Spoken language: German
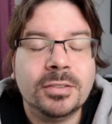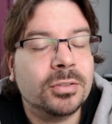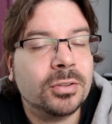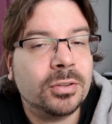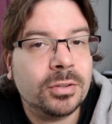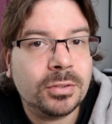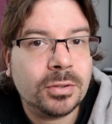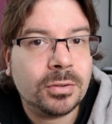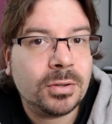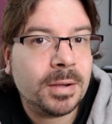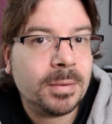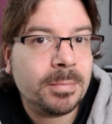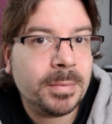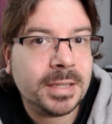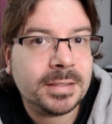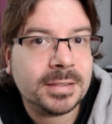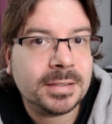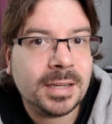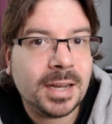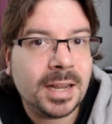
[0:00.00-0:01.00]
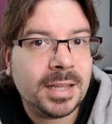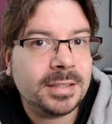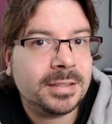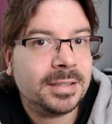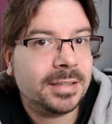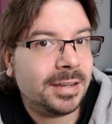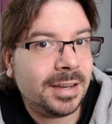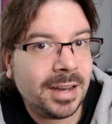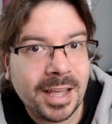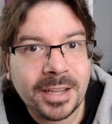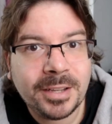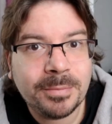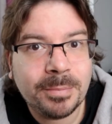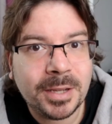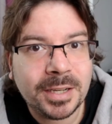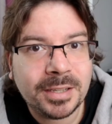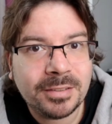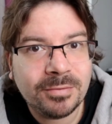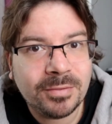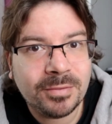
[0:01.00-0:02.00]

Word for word: Drück doch am besten gleich den Like-Button,